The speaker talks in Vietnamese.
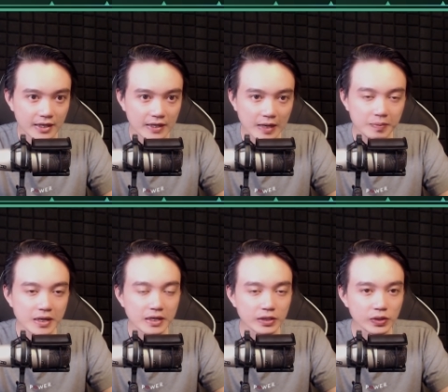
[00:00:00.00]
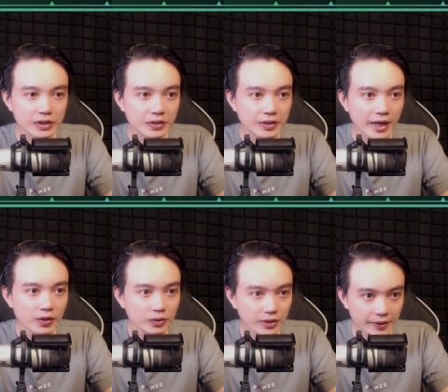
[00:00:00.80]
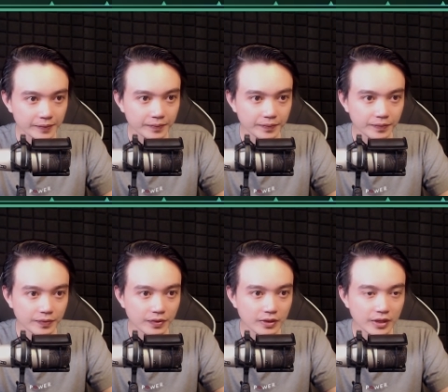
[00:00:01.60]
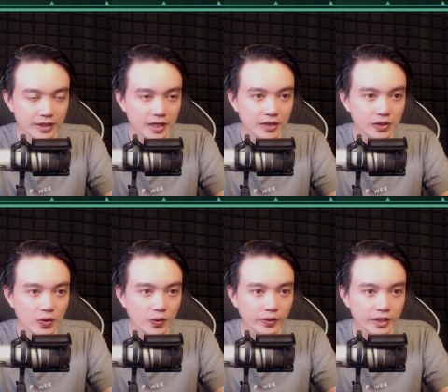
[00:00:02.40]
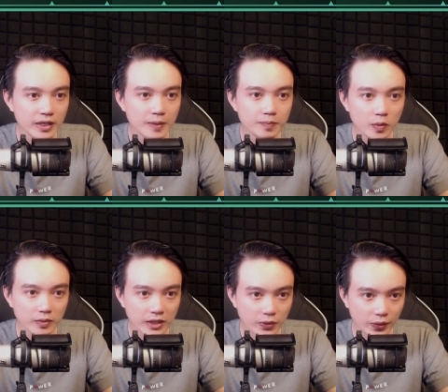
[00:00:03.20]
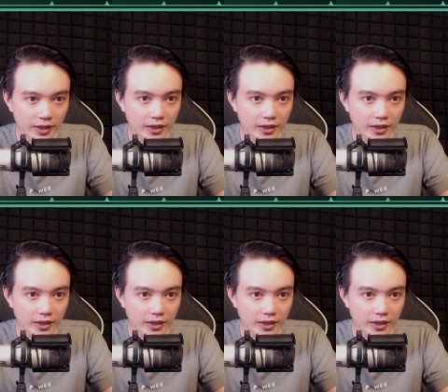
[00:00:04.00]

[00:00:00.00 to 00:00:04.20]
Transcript: Đẹp biết là chuyện vừa nãy có thật, vì chân nó còn dính lớp bùn đến đùi.